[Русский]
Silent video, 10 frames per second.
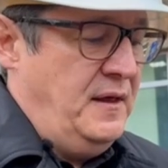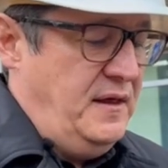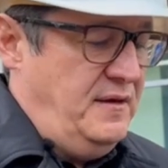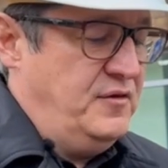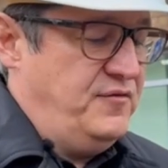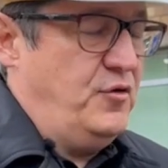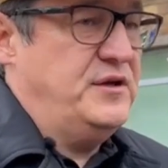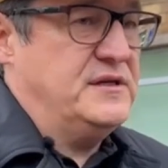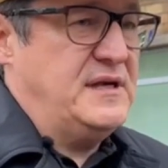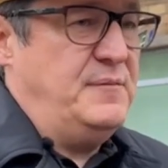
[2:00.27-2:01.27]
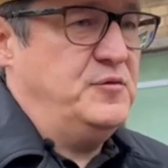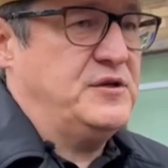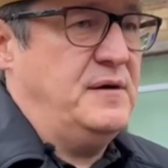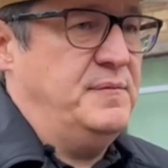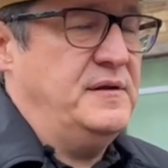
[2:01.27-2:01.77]
И вот в ходе
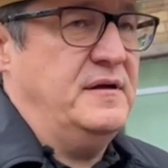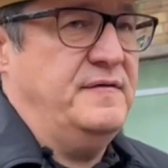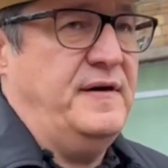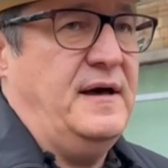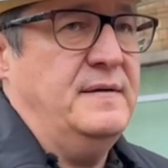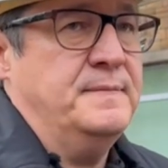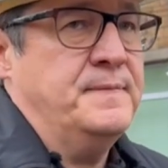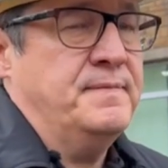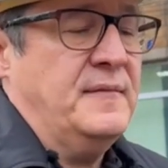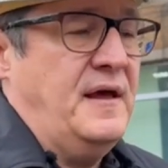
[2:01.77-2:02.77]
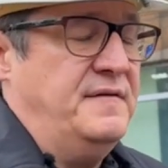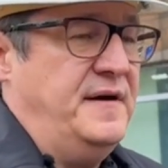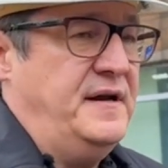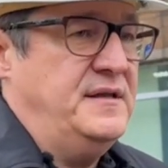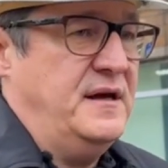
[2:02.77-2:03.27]
запуска было два
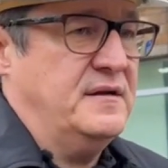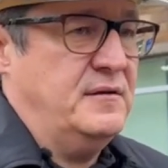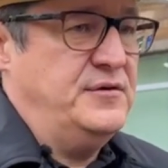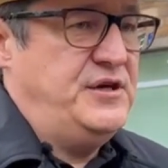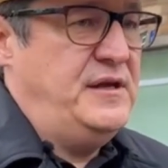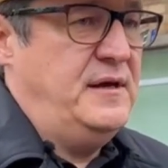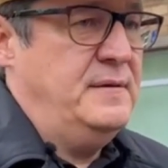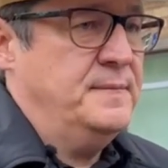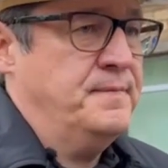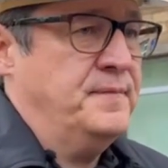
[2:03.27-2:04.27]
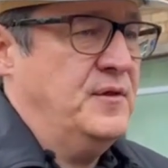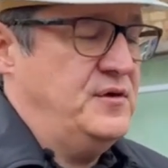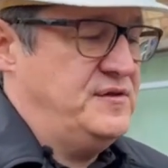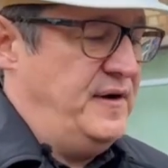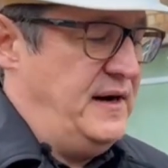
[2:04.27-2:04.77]
аварийных отключения, то
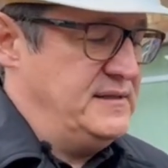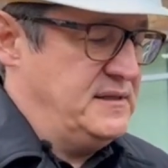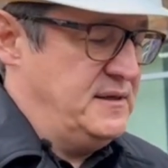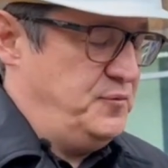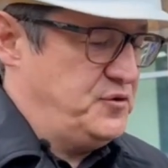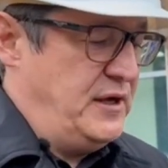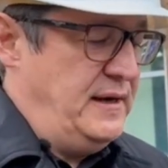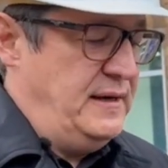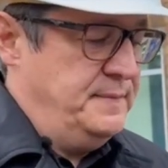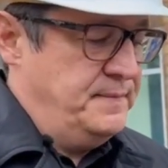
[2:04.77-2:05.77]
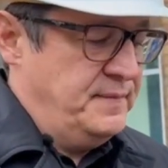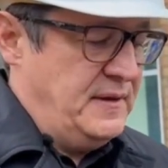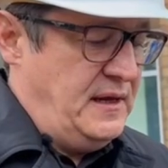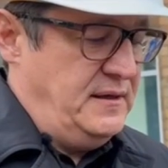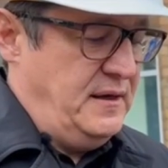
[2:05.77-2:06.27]
есть два раза запускали
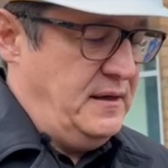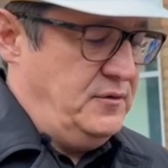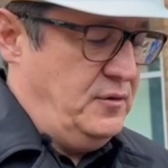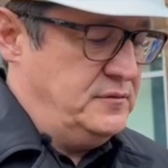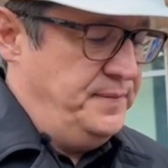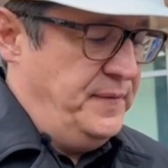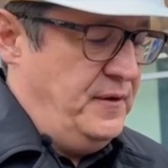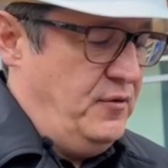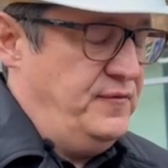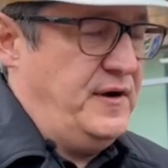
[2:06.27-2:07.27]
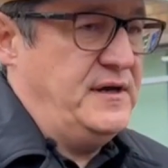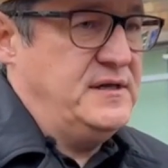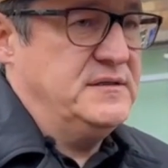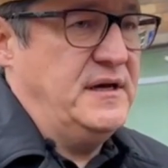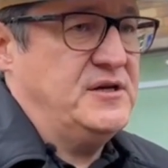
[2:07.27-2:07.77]
данный котел. Он
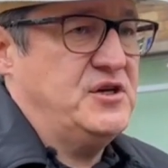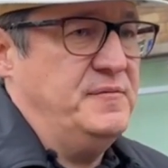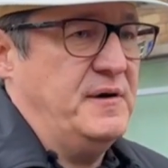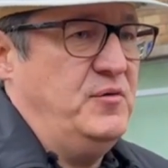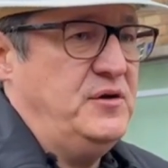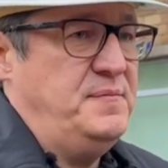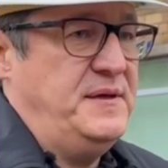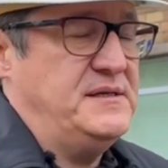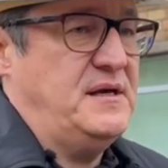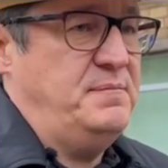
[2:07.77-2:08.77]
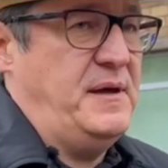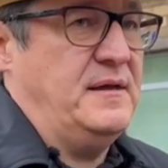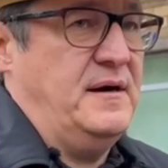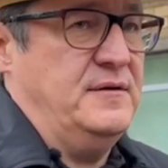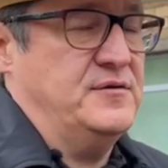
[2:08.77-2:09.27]
выходил на режим работы 55
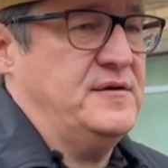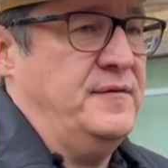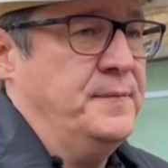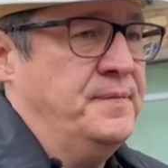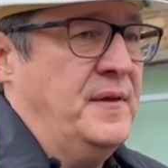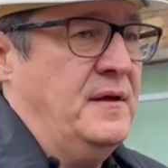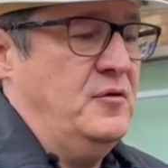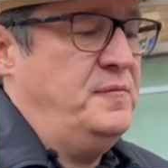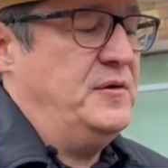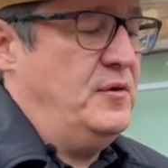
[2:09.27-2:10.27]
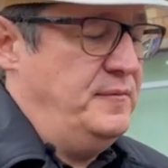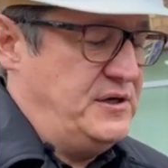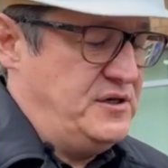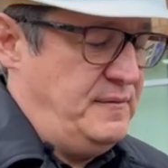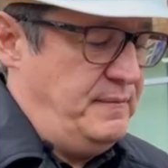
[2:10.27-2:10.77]
градусов, но потом
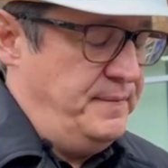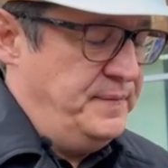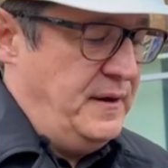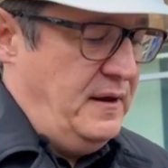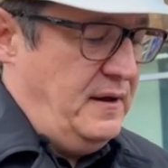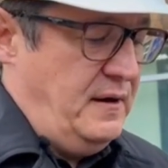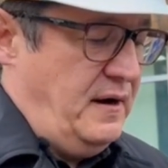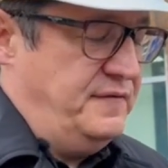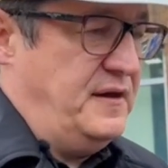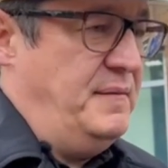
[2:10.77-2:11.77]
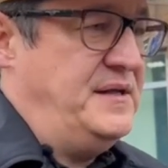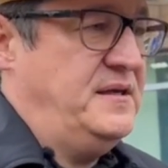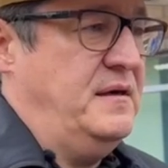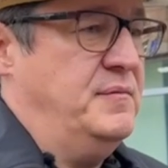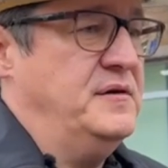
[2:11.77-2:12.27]
режимом
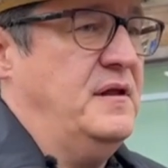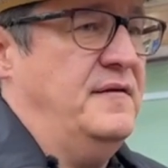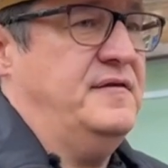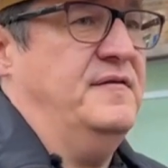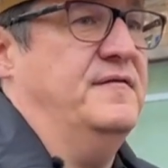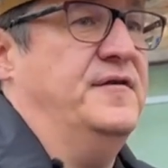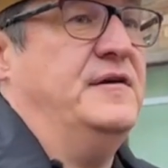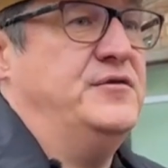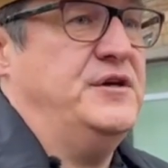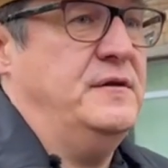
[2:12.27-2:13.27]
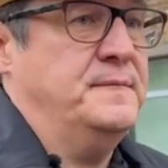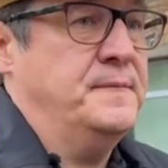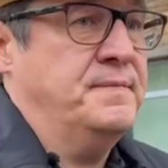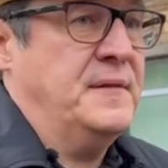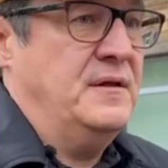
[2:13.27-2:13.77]
автоматики был выключен.
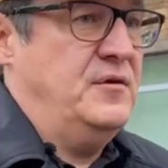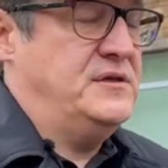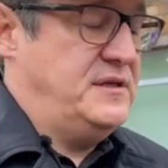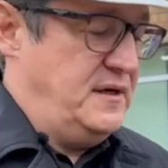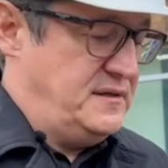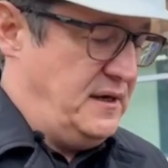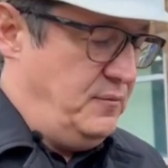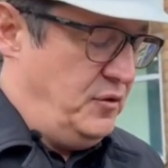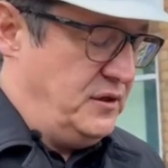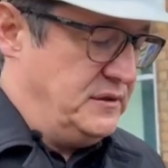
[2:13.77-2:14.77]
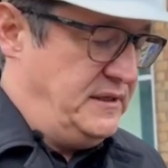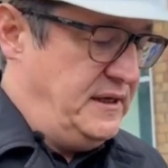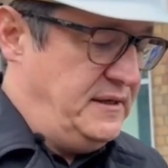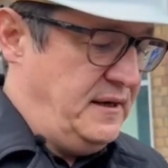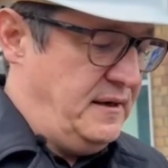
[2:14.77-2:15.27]
То есть сработала
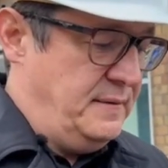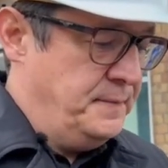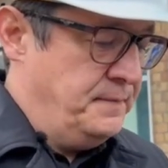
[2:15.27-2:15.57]
техника.